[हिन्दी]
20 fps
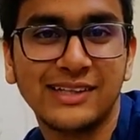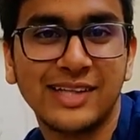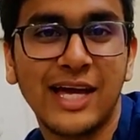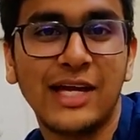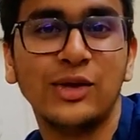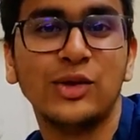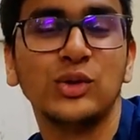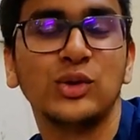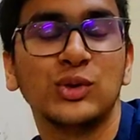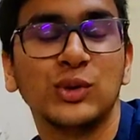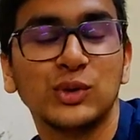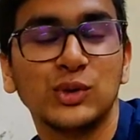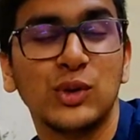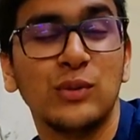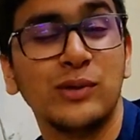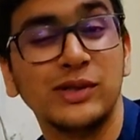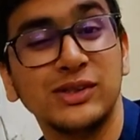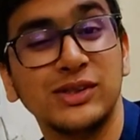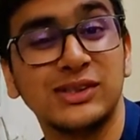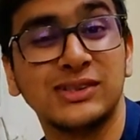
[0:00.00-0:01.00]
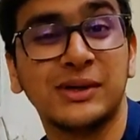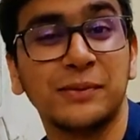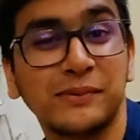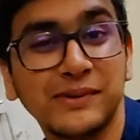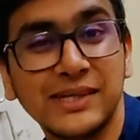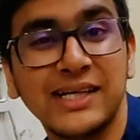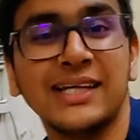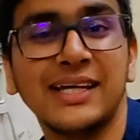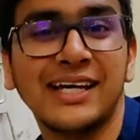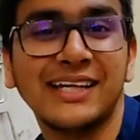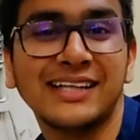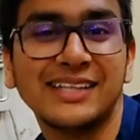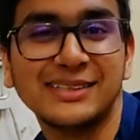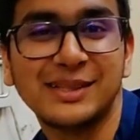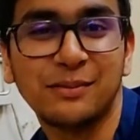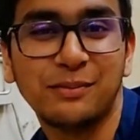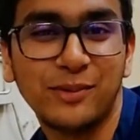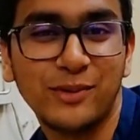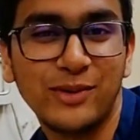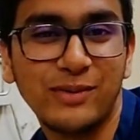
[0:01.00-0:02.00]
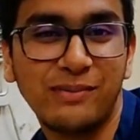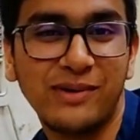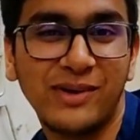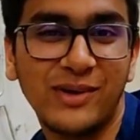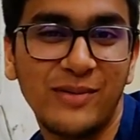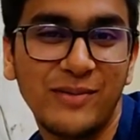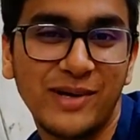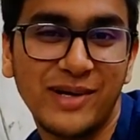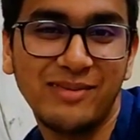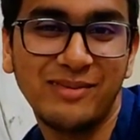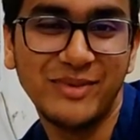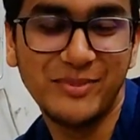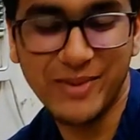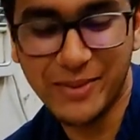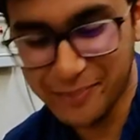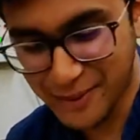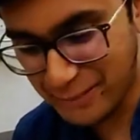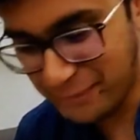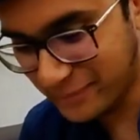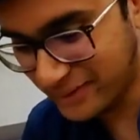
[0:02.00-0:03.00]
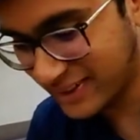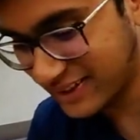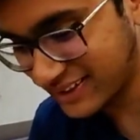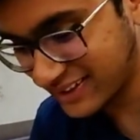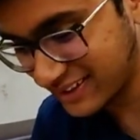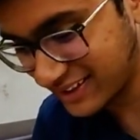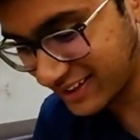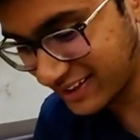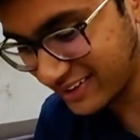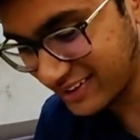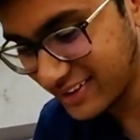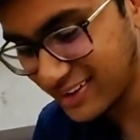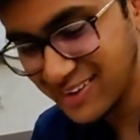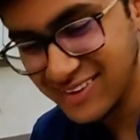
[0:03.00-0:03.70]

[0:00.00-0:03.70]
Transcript: थैंक यू सो सो मच और सबसे ज़्यादा सपोर्ट मेरे को मेरे मम्मी पापा ने किया है